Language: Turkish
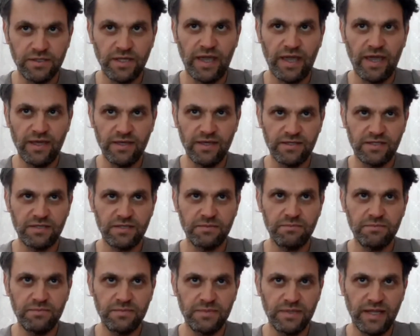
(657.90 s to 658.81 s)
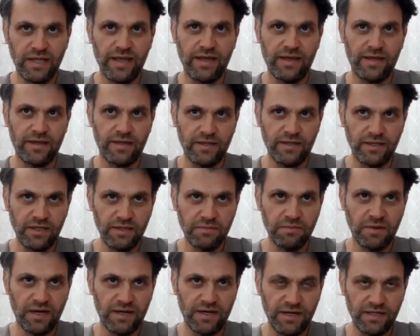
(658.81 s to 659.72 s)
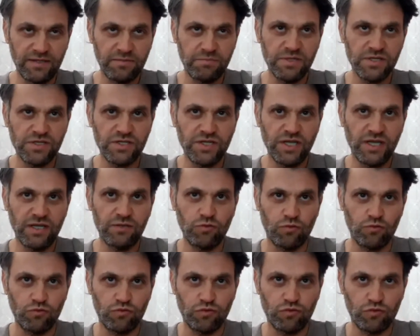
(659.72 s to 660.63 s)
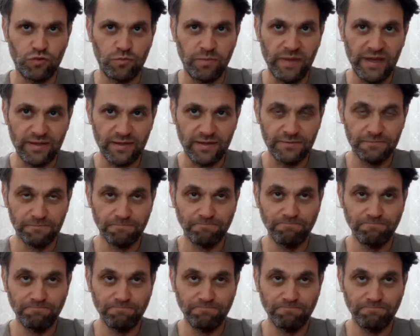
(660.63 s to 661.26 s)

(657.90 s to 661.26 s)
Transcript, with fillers: eğitimde ibaret bir şeye dönüştürmek.